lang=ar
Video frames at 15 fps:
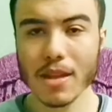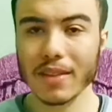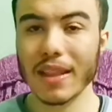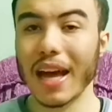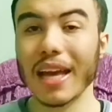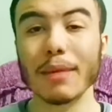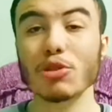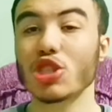
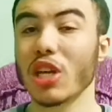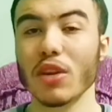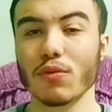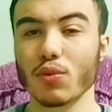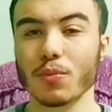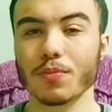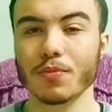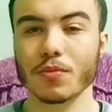ده انا مش
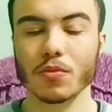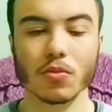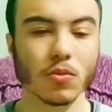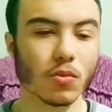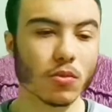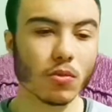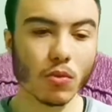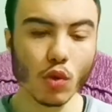شايفه
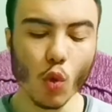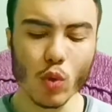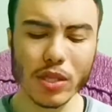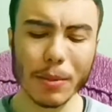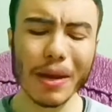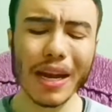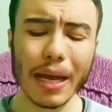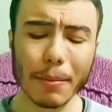
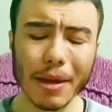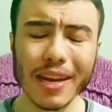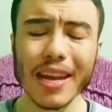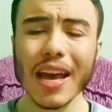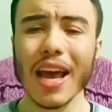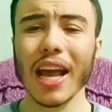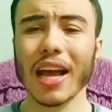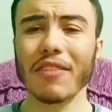والزمالك
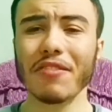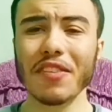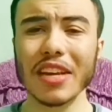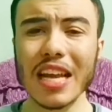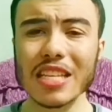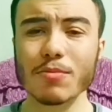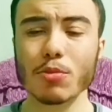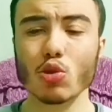كمان كان
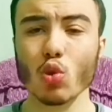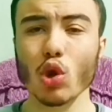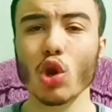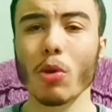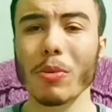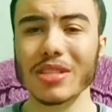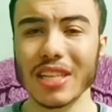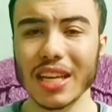في ناس بتقول
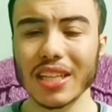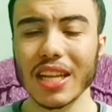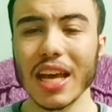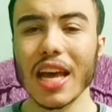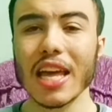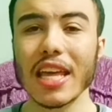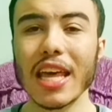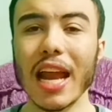له مثلا
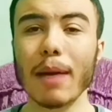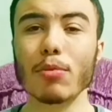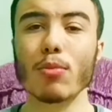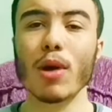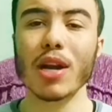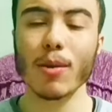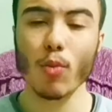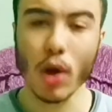
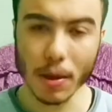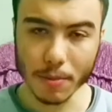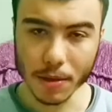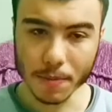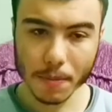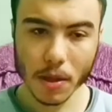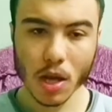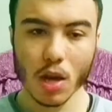يلعب مهاجم وهمي